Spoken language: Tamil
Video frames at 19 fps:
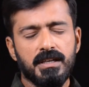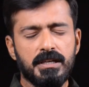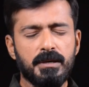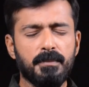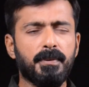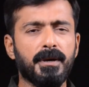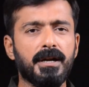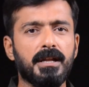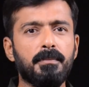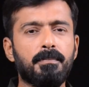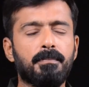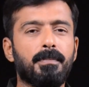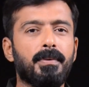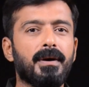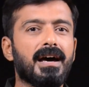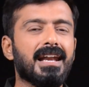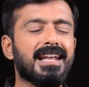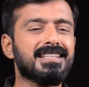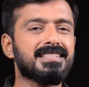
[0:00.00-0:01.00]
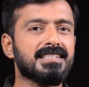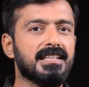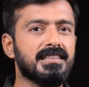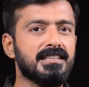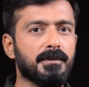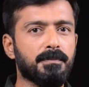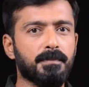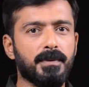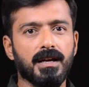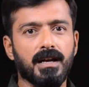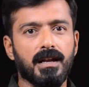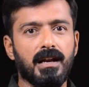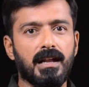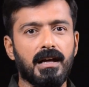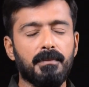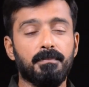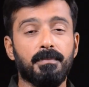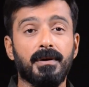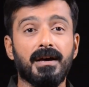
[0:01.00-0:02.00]
இப்படி பல சந்தர்ப்பங்களில்
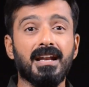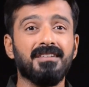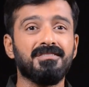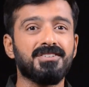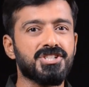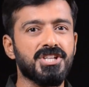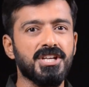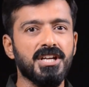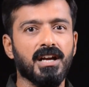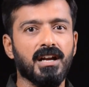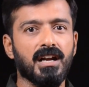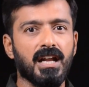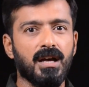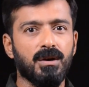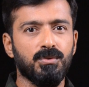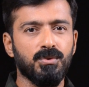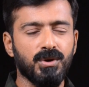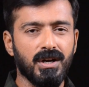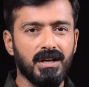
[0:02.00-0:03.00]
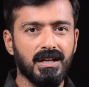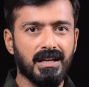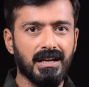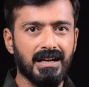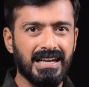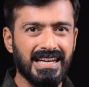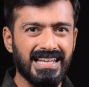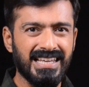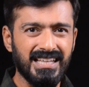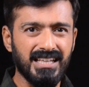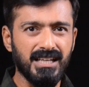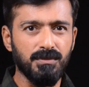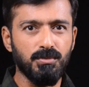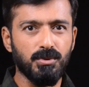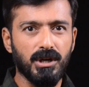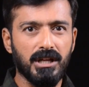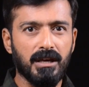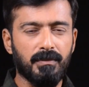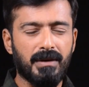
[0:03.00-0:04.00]
பல விஷயங்களில் உங்களுக்கு லிங்க்
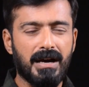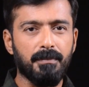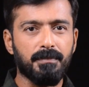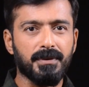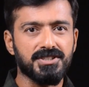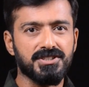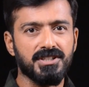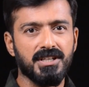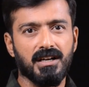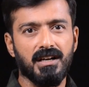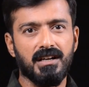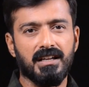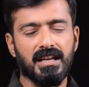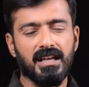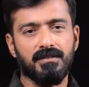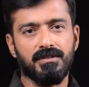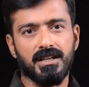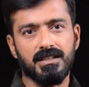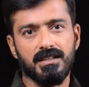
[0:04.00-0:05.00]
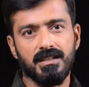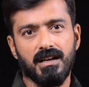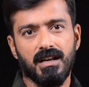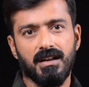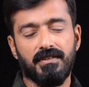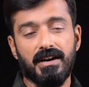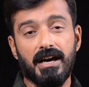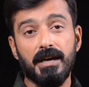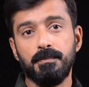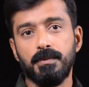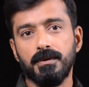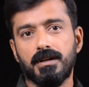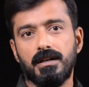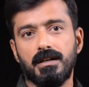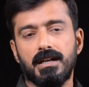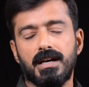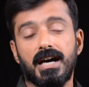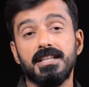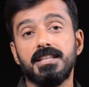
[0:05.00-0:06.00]
மூலியமாக பிரச்சனைகள் நிறைய வரதுக்கான
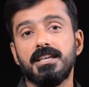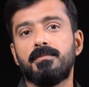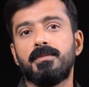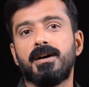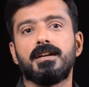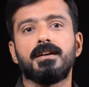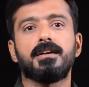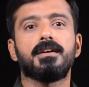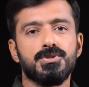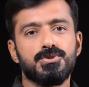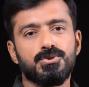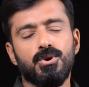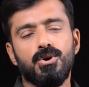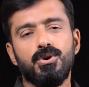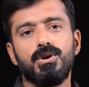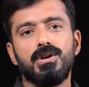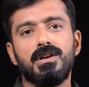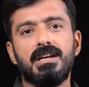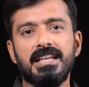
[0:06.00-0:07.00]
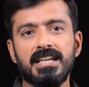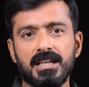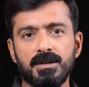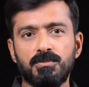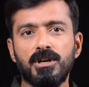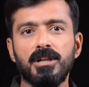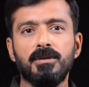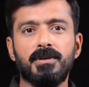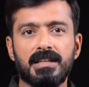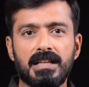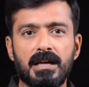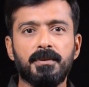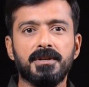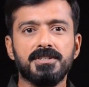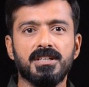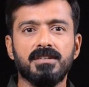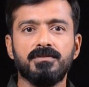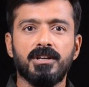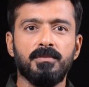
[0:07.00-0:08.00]
வாய்ப்புகள் அதிகமாக இருக்குது ஸோ லிங்க் மூலியமாக தான்
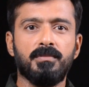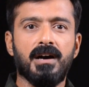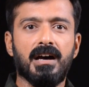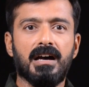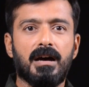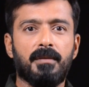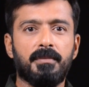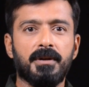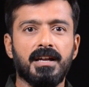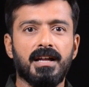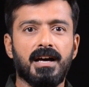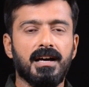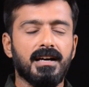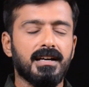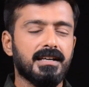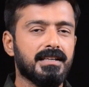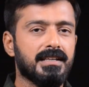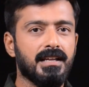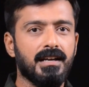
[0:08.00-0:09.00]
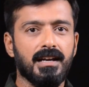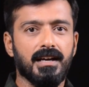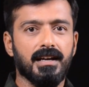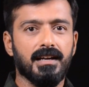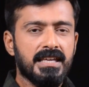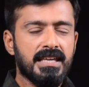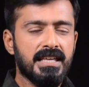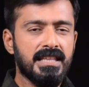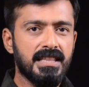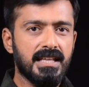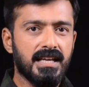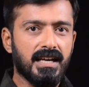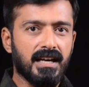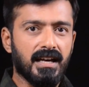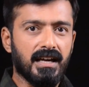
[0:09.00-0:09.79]
பிரச்சனை வருமா அப்படின்னா இல்லை இந்த